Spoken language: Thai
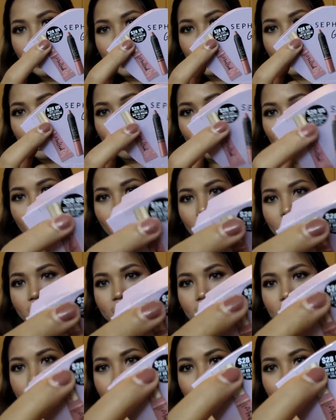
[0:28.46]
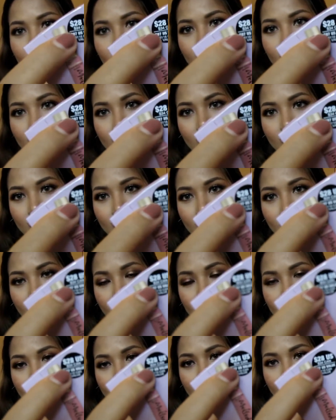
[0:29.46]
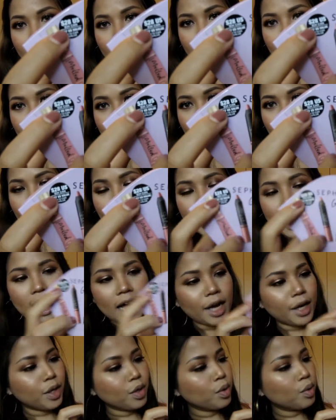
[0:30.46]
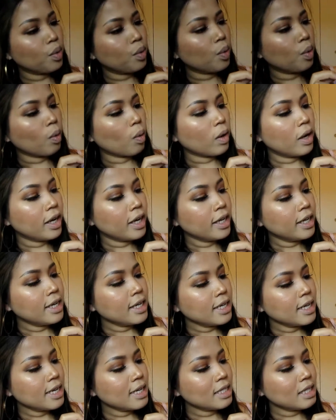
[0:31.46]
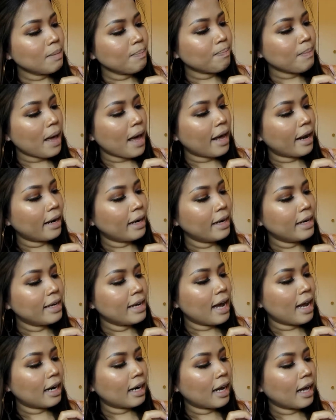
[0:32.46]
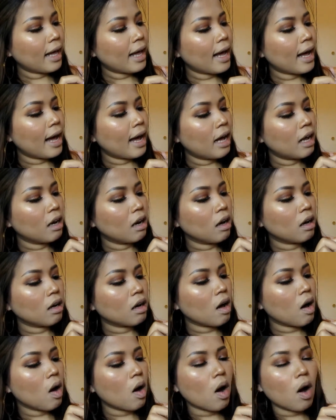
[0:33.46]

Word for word: แล้วก็อันนี้คือราคานะคะราคาขายอยู่ 28 เหรียญนะคะแล้วก็